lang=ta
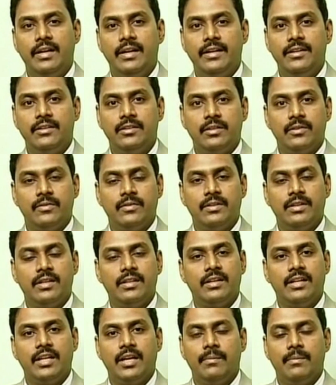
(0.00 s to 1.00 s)
லேடிஸும் வந்து
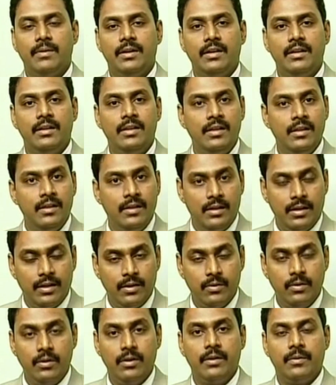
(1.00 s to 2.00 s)
அந்த டைமில்
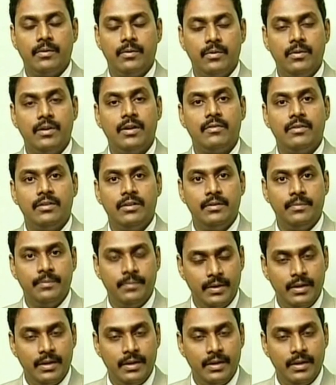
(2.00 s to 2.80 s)
கூட வந்து